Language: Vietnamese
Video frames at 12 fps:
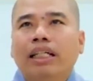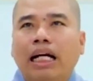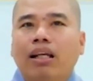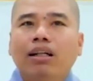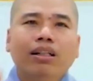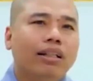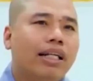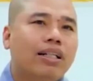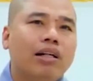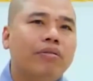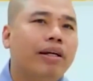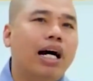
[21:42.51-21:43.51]
Càng lướt lên
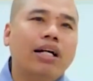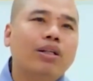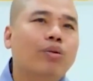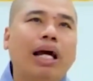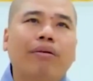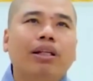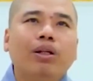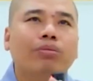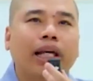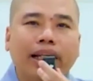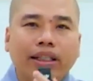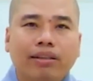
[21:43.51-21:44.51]
cái quý vị ở chỗ nào như Đức
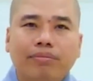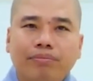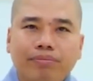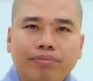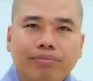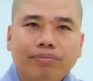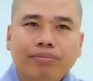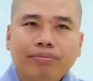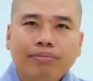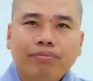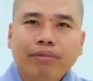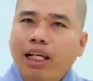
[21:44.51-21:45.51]
cũng thấy,
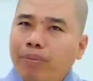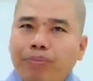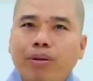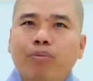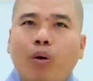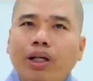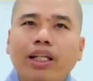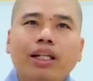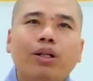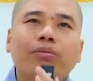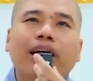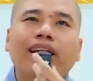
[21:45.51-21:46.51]
bị nấp trong bụi như
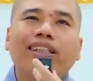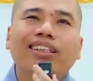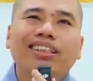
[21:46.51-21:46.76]
Đức cũng thấy.